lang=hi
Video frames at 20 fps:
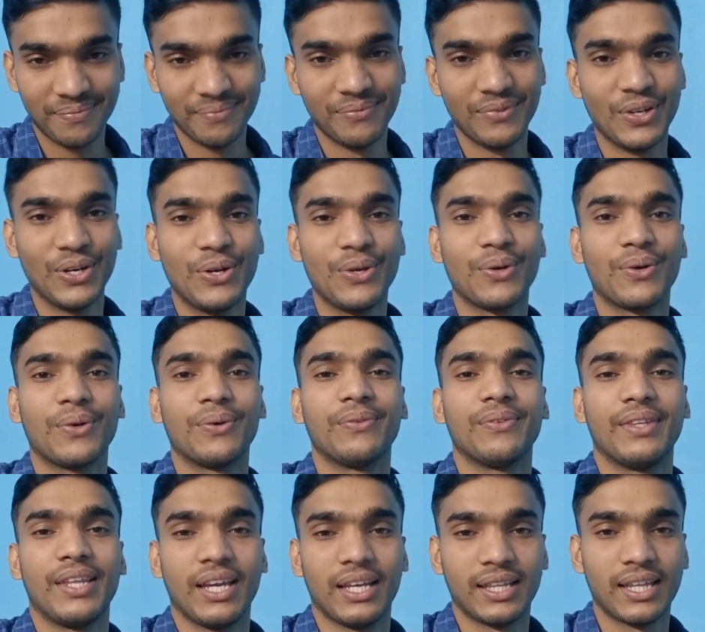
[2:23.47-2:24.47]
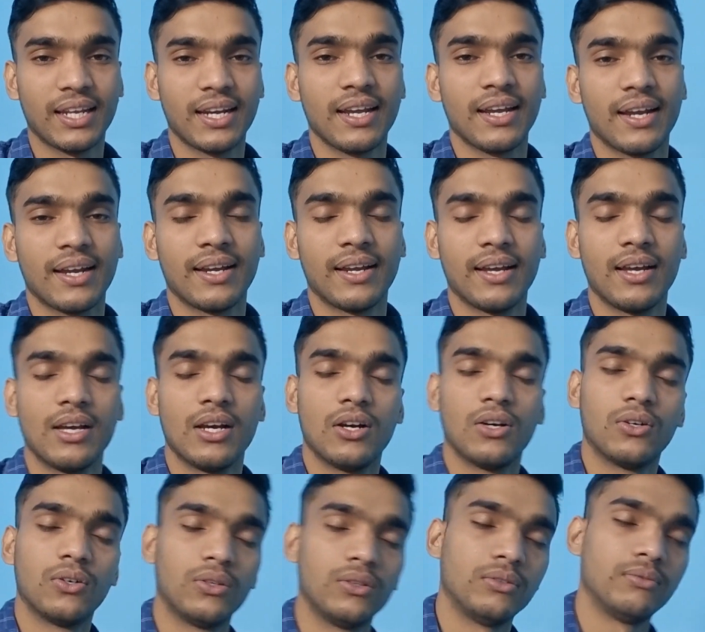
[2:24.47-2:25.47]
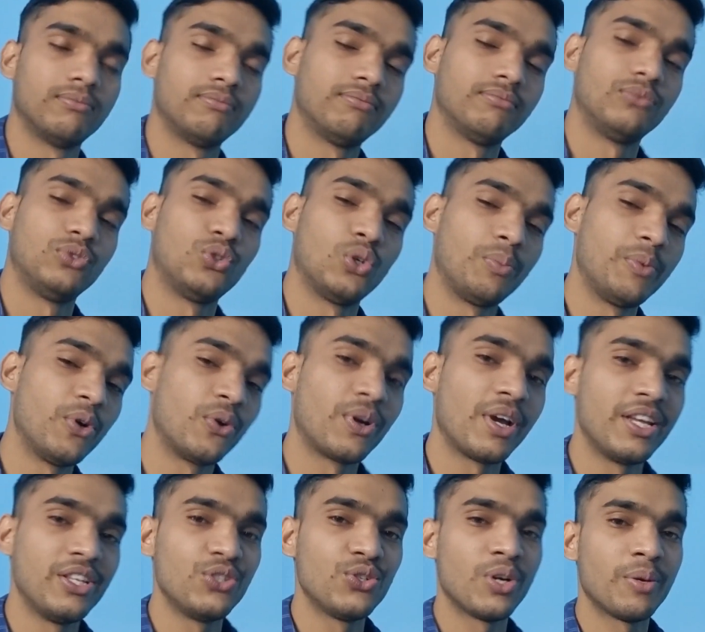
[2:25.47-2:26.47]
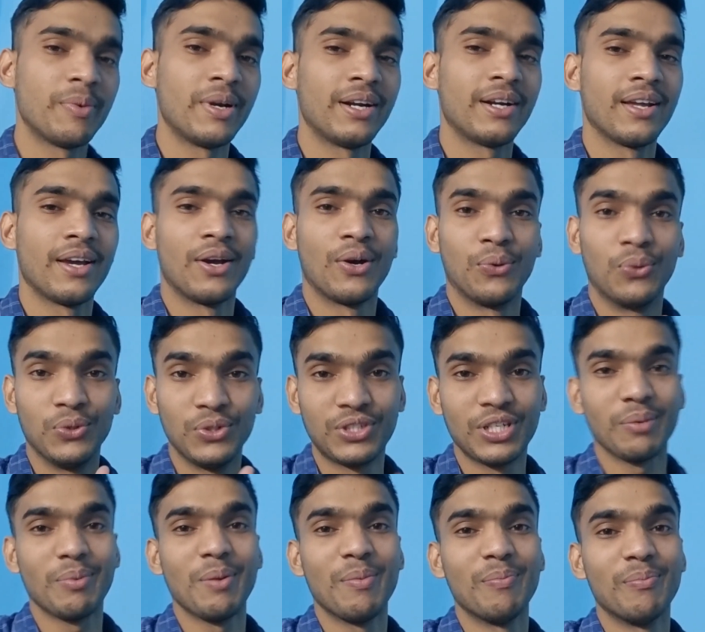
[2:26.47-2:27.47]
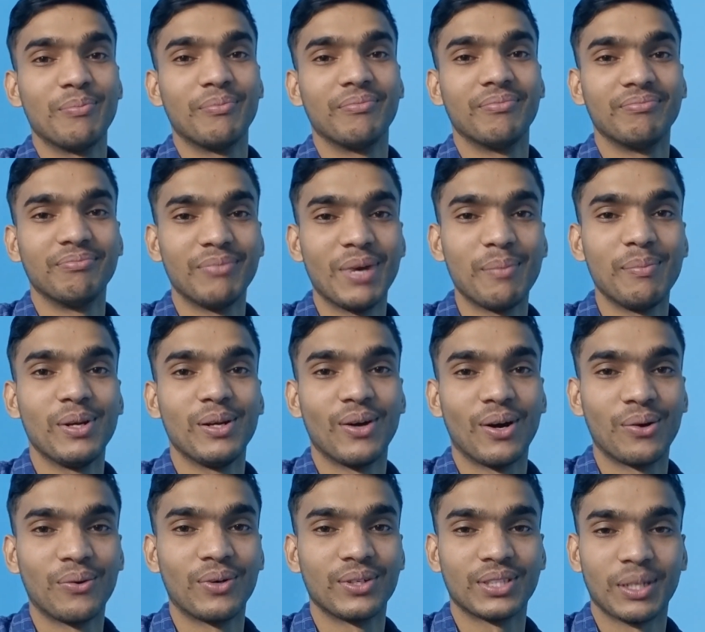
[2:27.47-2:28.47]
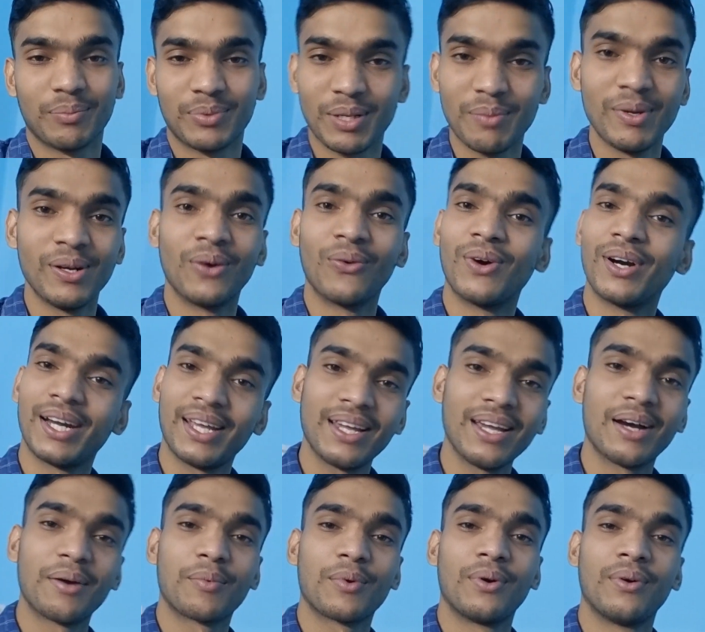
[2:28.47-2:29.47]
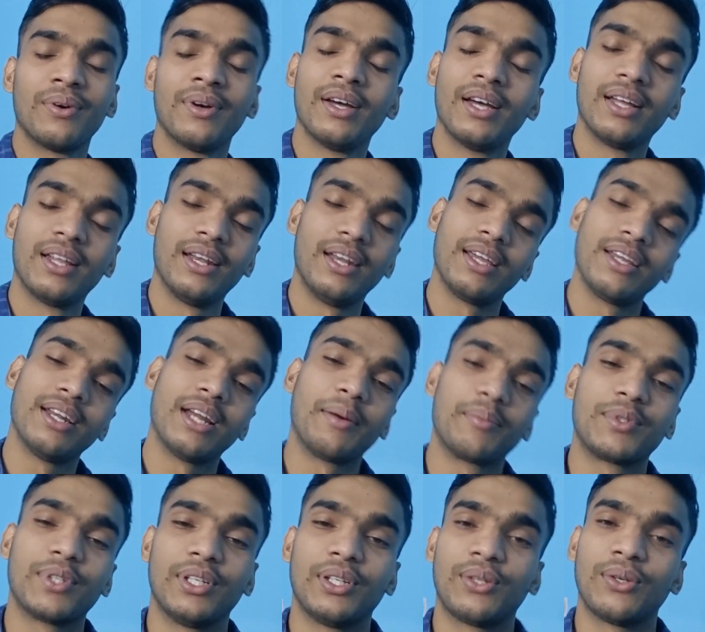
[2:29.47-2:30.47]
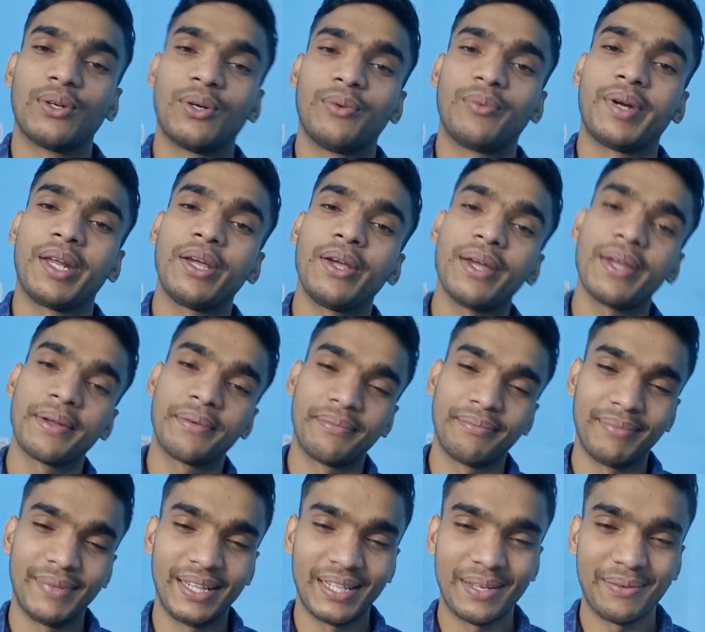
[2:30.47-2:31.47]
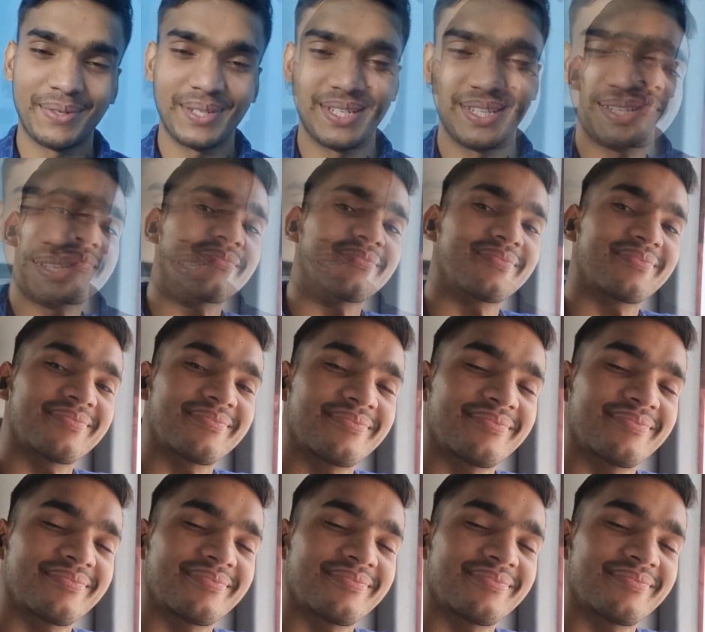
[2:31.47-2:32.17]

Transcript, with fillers: वीडियो को देखते रहें और जो भी होगा इन्जॉयमेंट उनसे भी मैं मिलवाऊँगा सबसे मिलवाऊँगा ठीक है आपको लेकिन आप चलते रहो ठीक है मिलते हैं चलते